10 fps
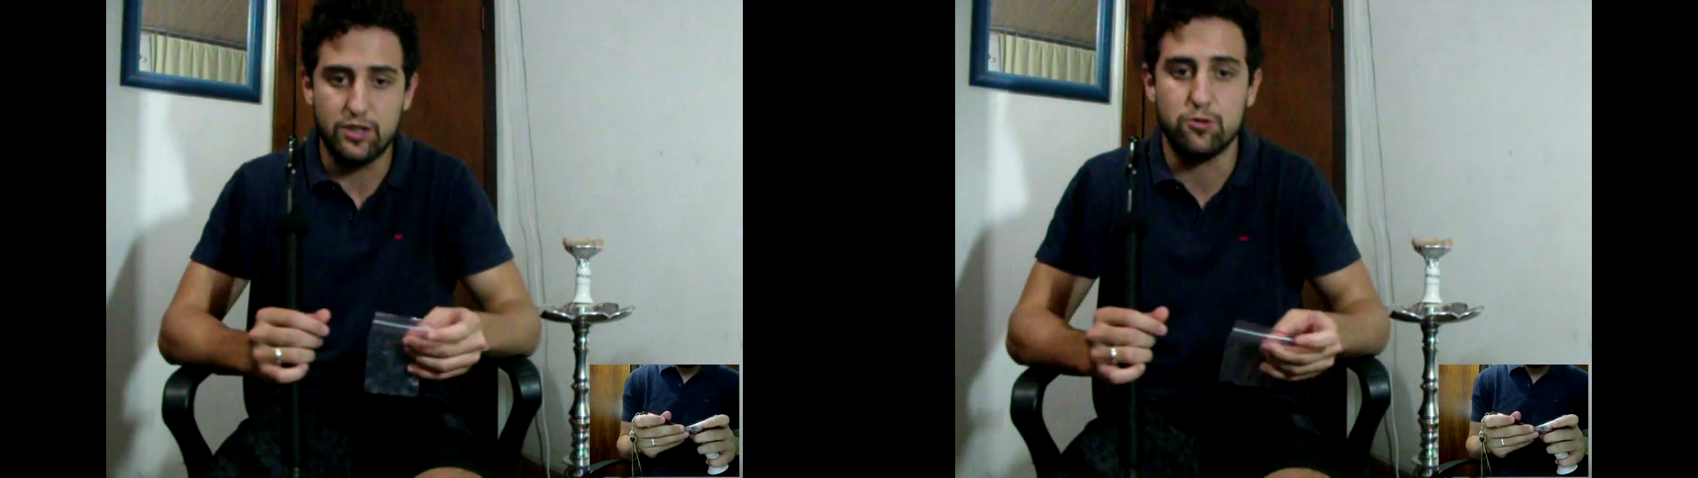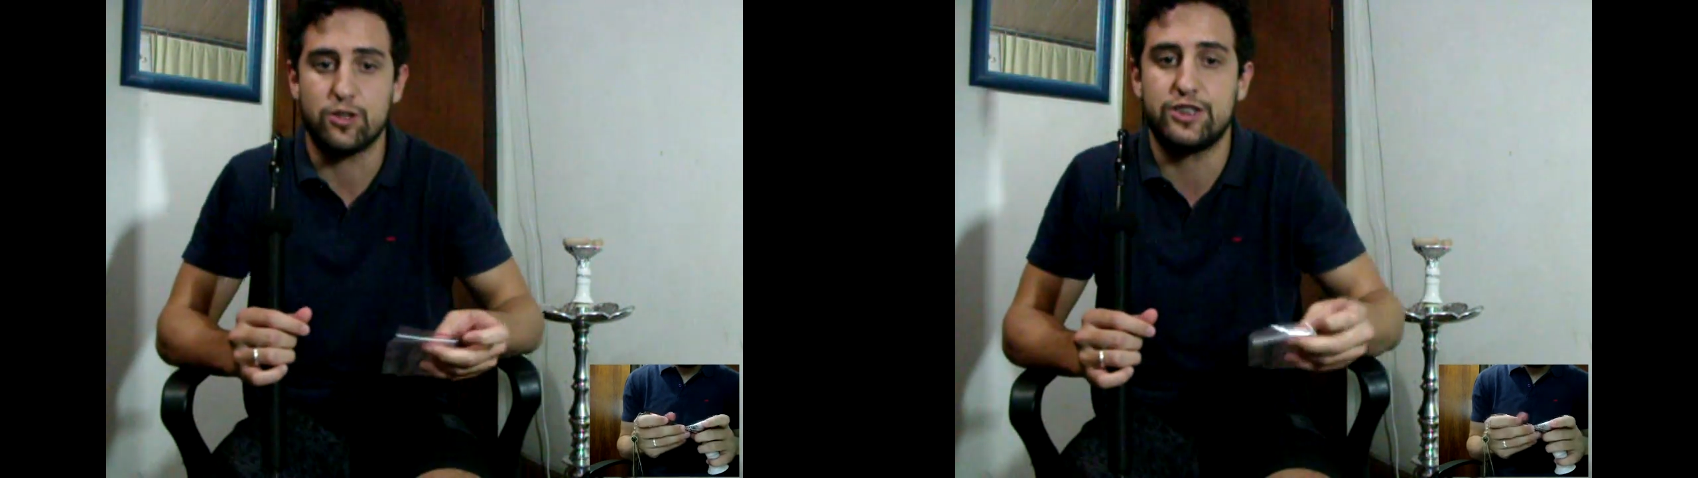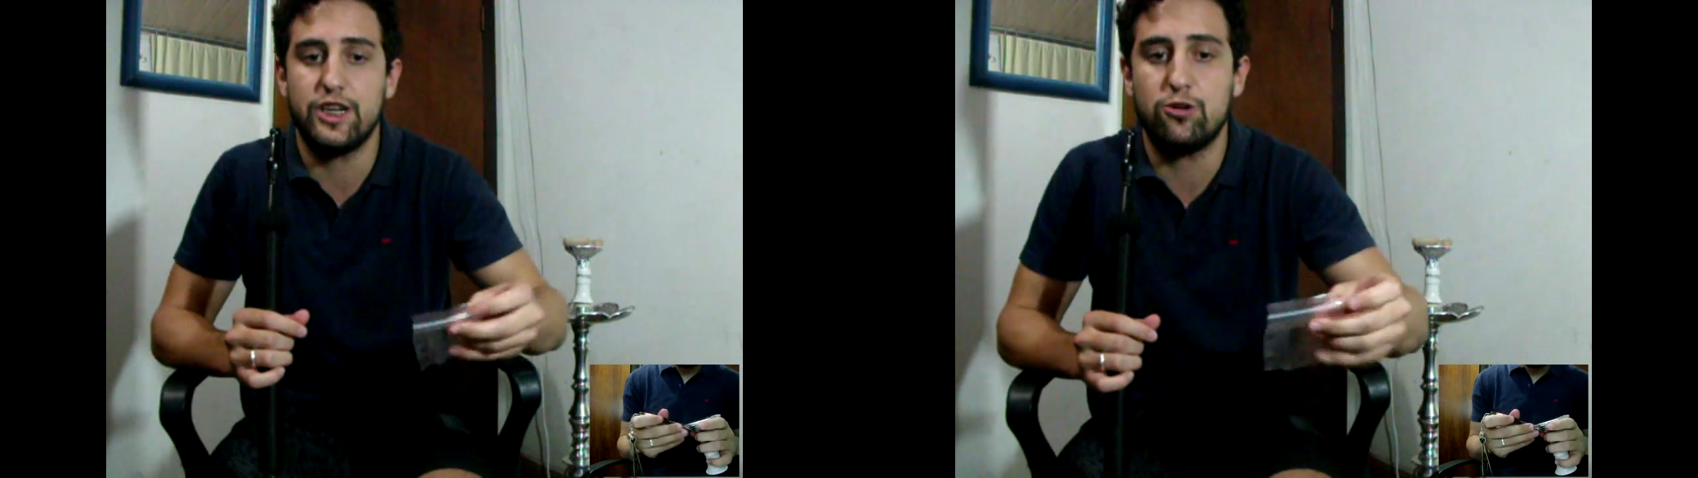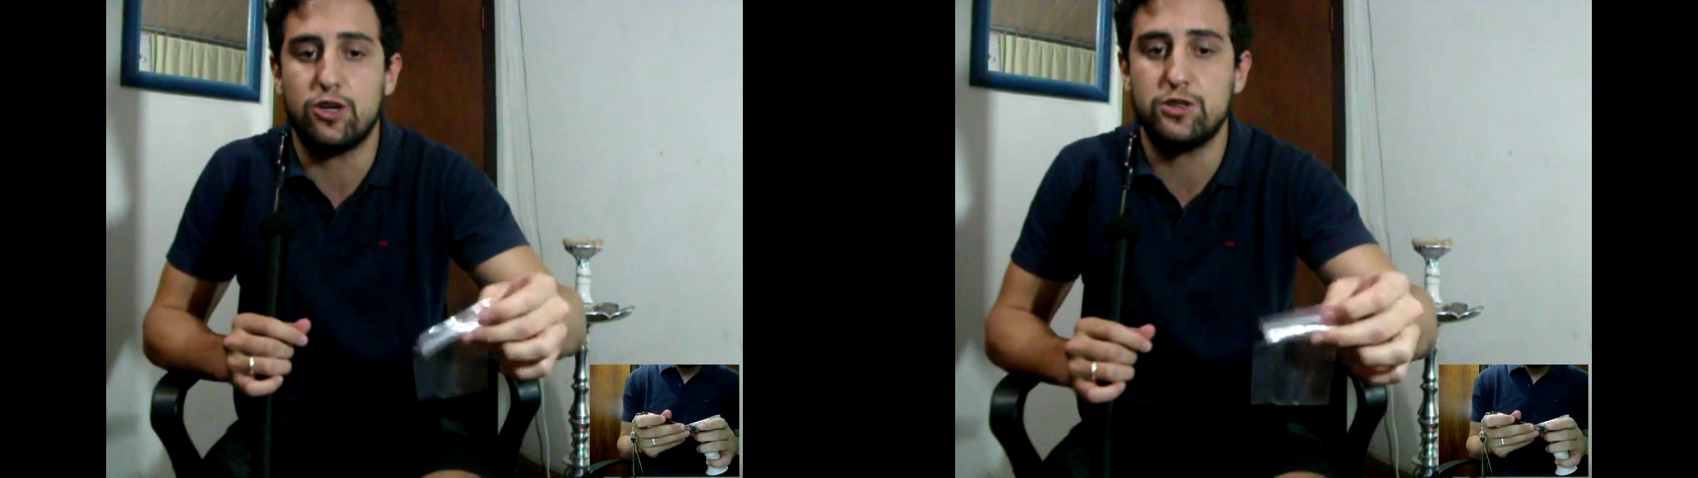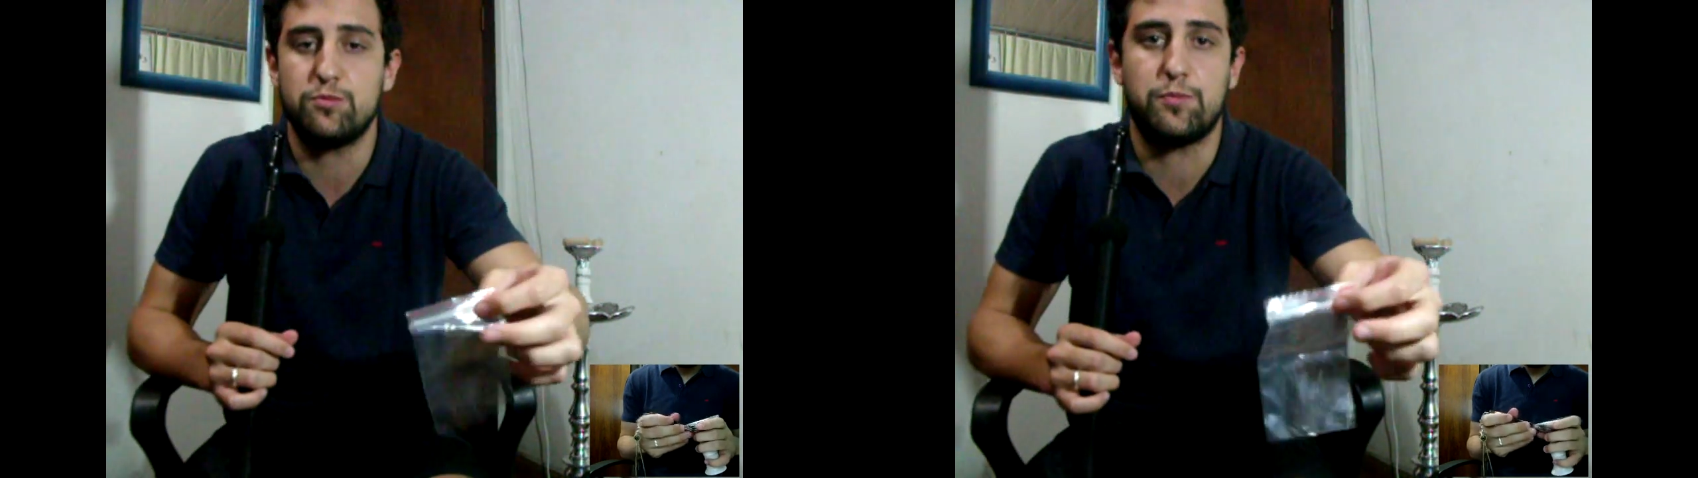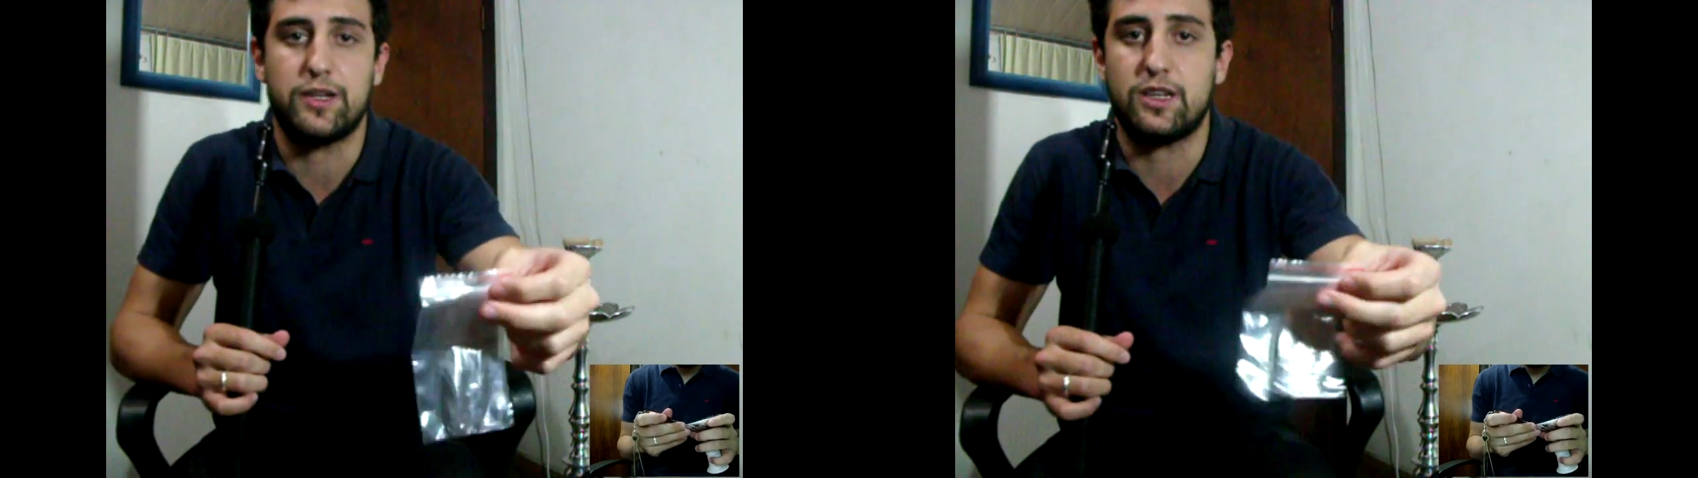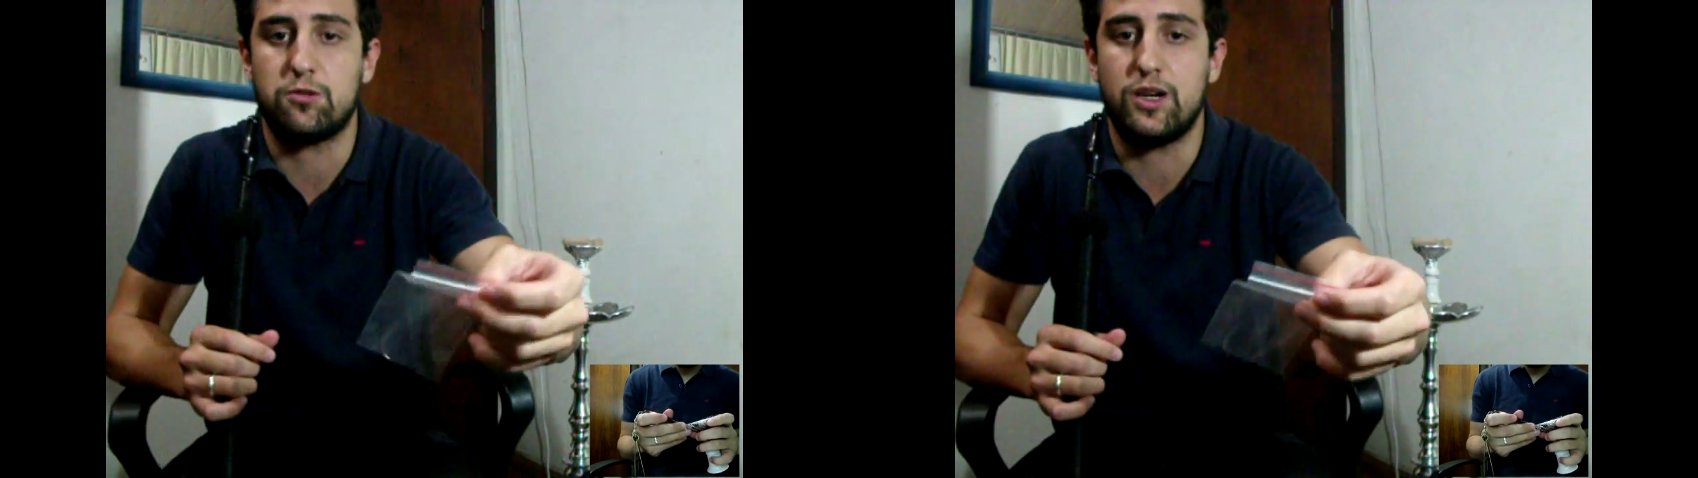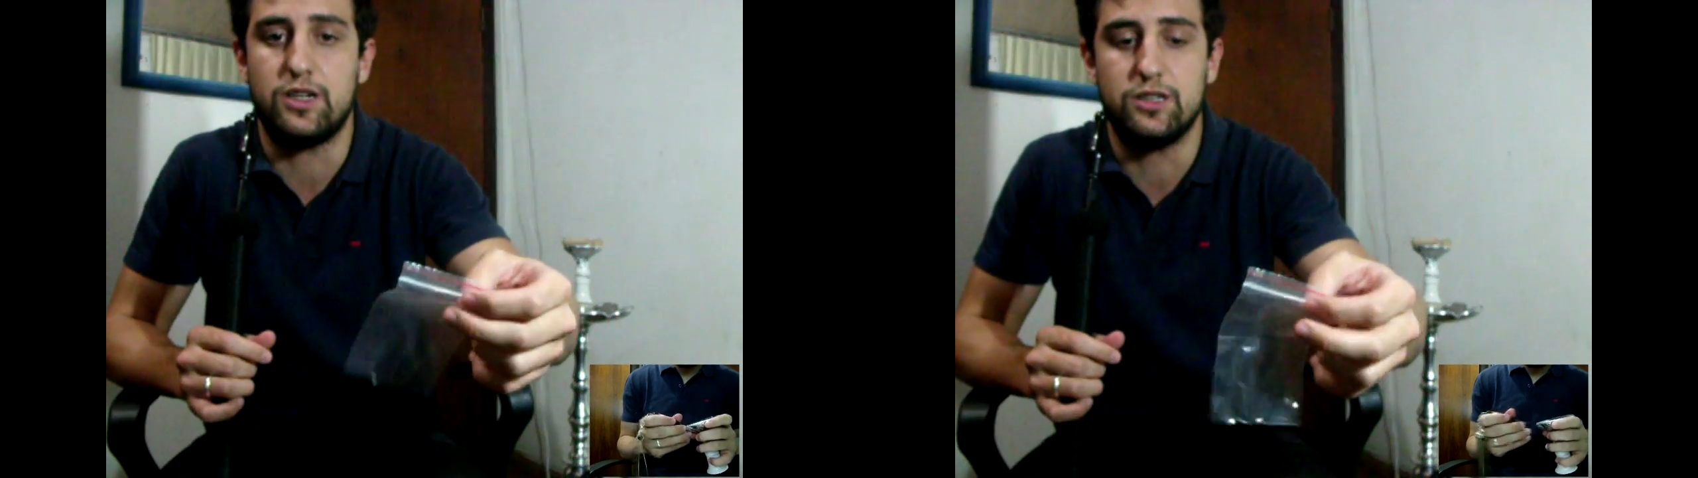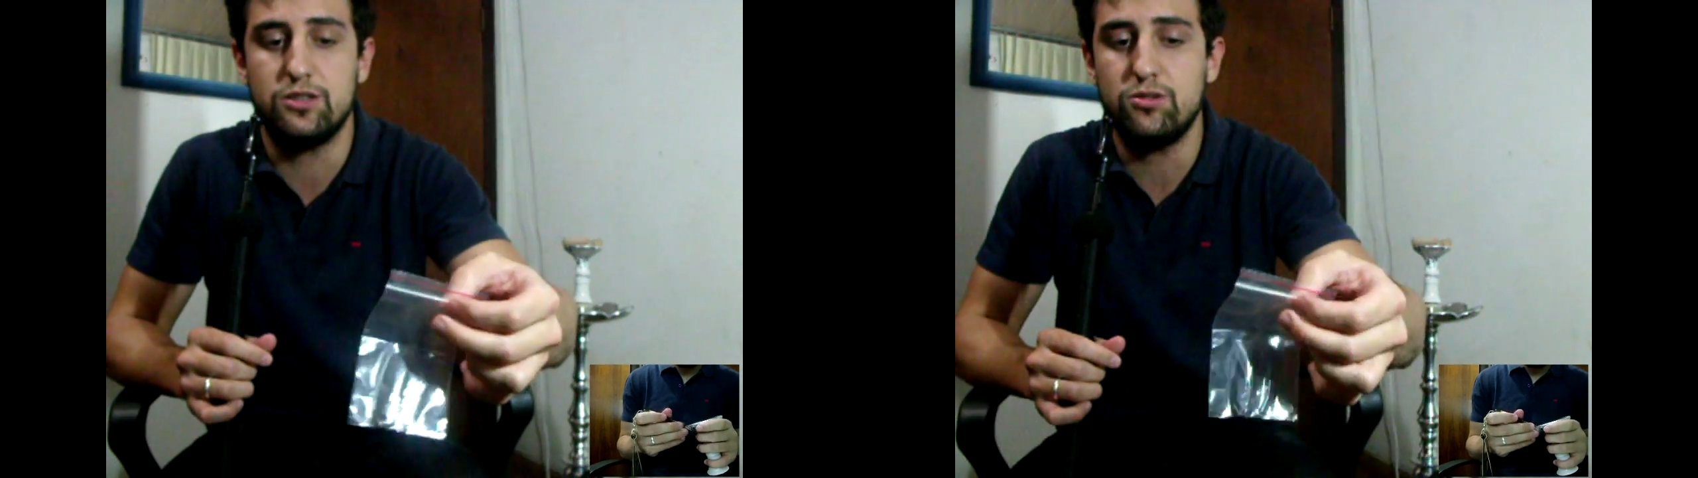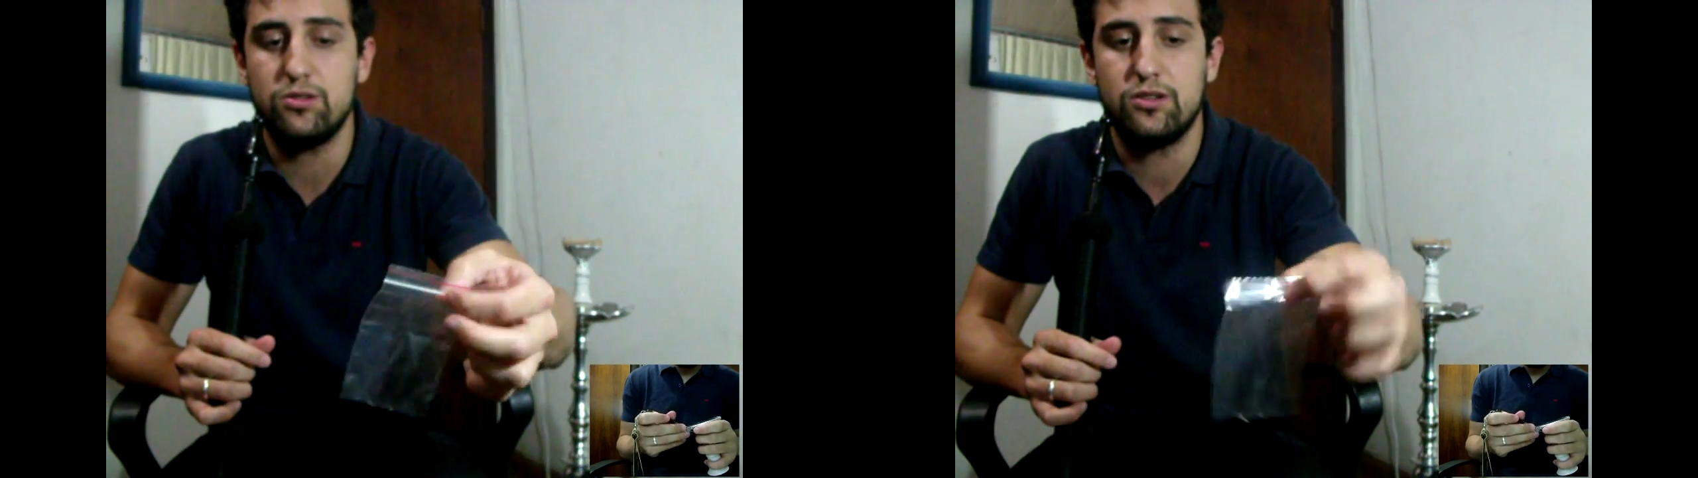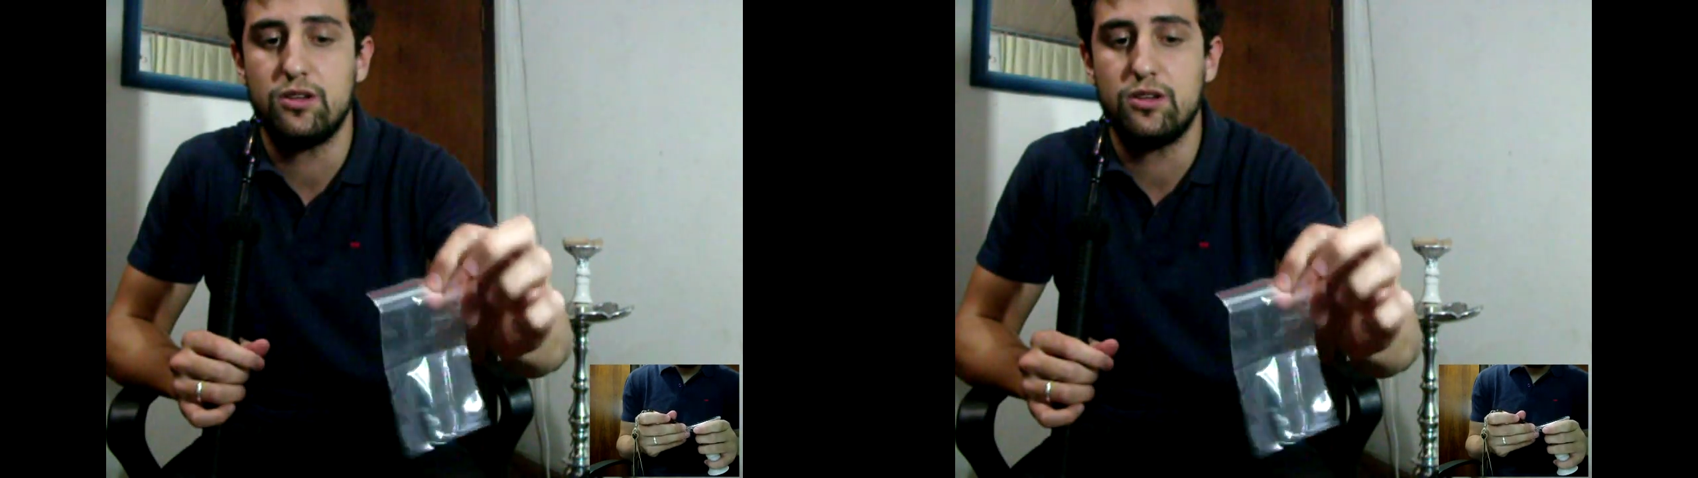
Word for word: Eu achei ótimo para estar tá guardando,